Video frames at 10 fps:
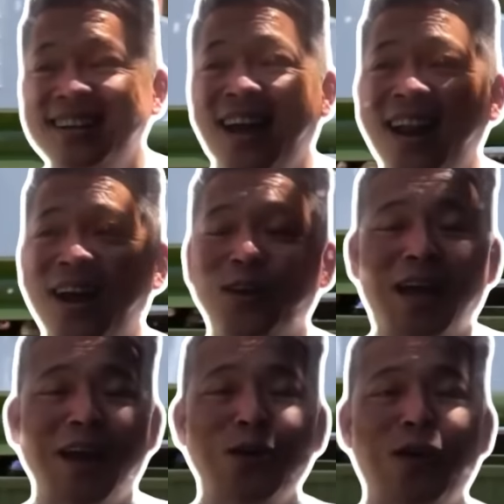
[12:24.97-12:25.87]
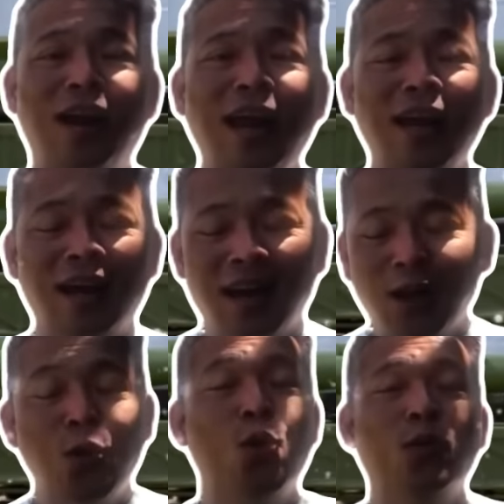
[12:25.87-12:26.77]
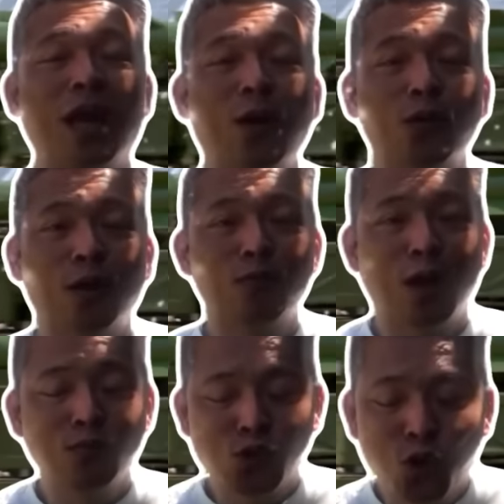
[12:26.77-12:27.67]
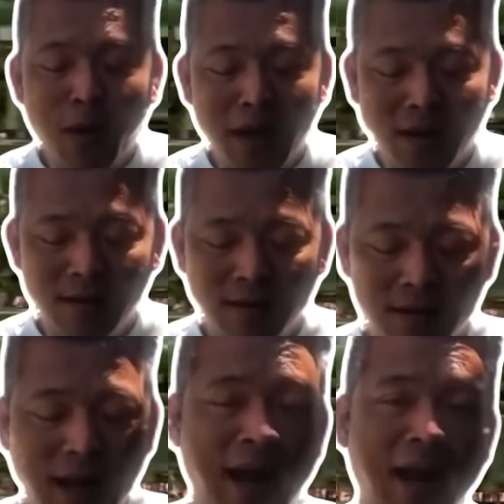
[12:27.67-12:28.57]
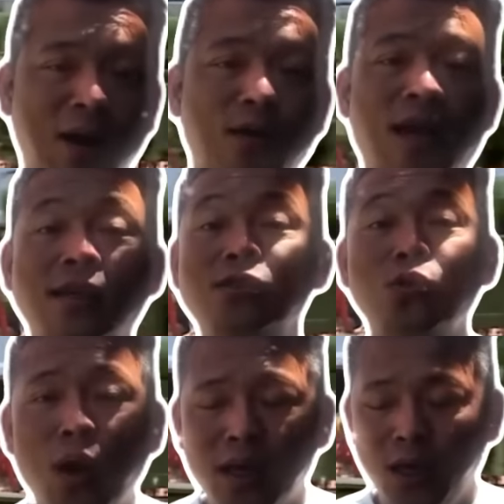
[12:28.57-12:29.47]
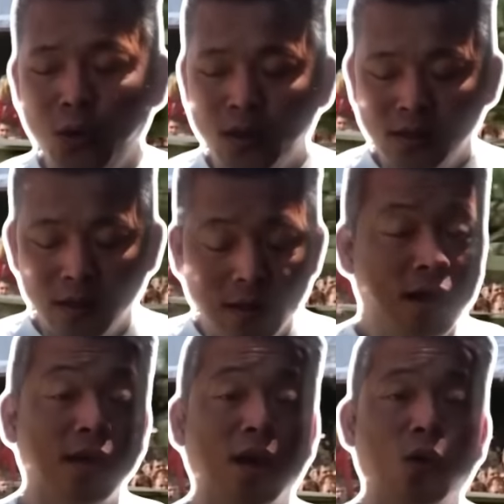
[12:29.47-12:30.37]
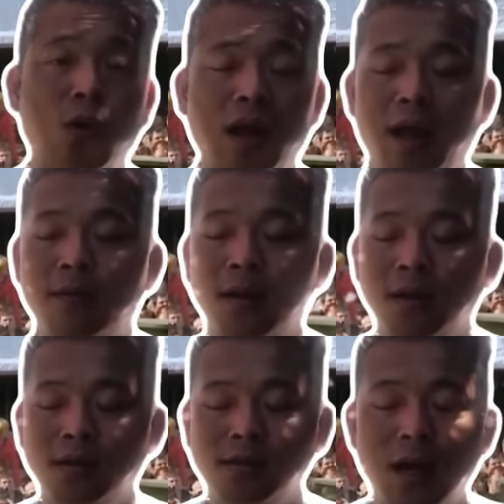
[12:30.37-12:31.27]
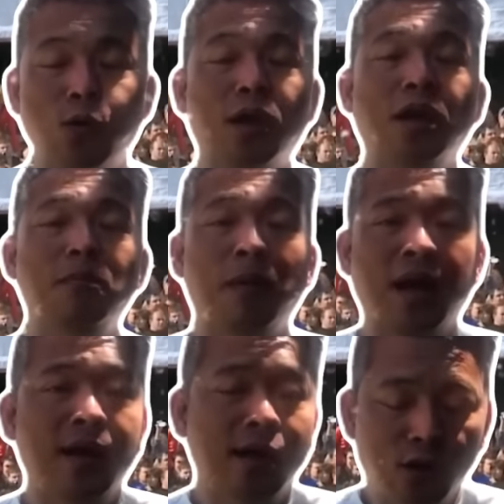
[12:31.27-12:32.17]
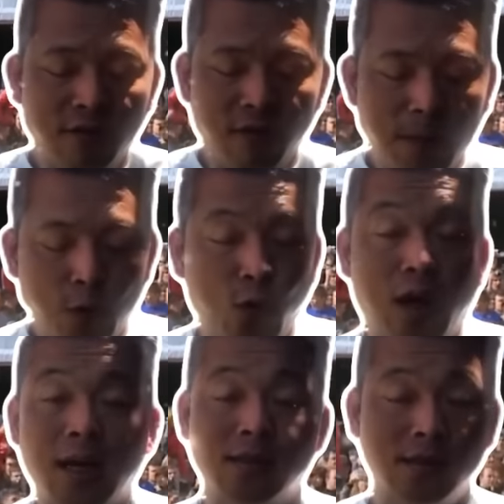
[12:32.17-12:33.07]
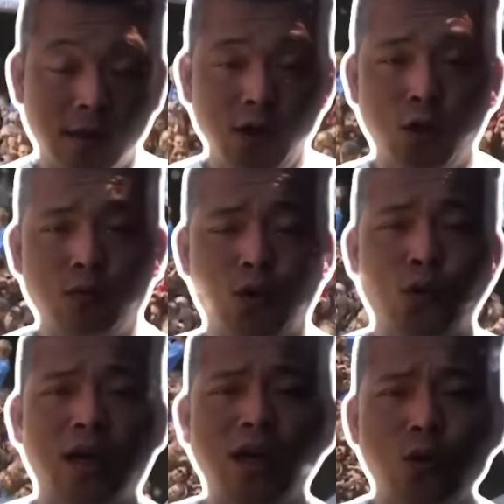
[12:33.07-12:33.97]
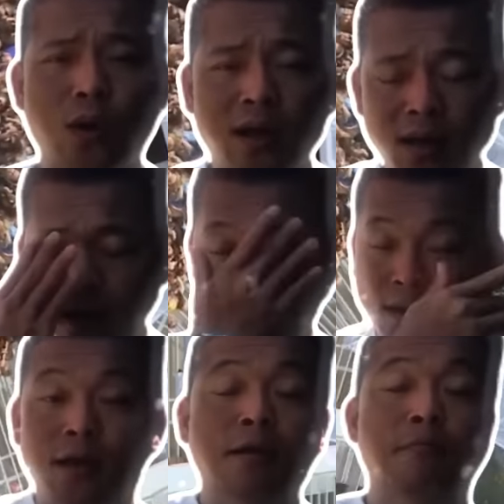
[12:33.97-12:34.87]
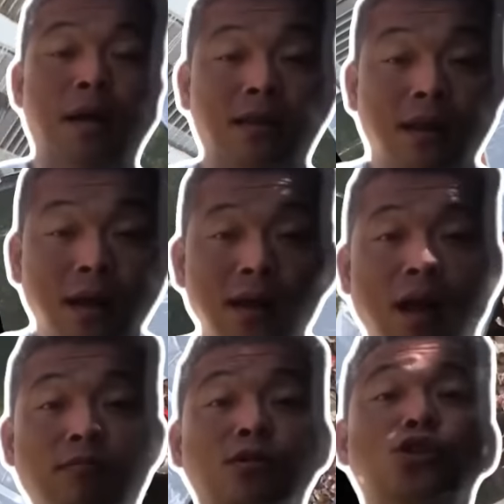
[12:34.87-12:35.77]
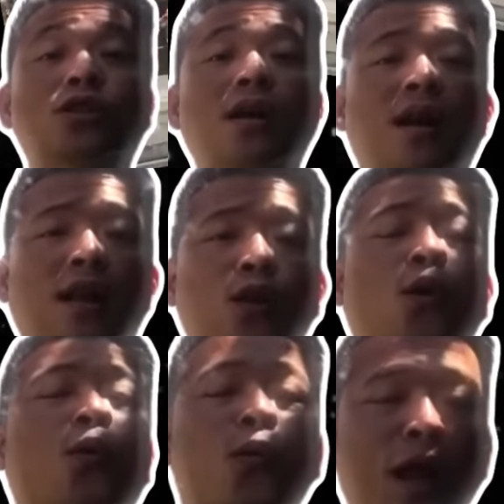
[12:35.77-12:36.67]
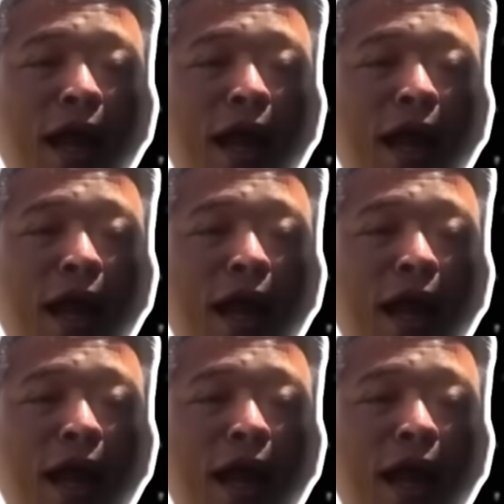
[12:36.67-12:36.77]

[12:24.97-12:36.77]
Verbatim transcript: nên là có thể nói là đây là cái cách khôn khéo của tổng thống Joe Biden đã có thể xoa dịu cái sự tức giận của Nga sau khi Mỹ đã cho phép Ukraine sử dụng vũ khí của Hoa Kỳ mà tấn công trên lãnh thổ của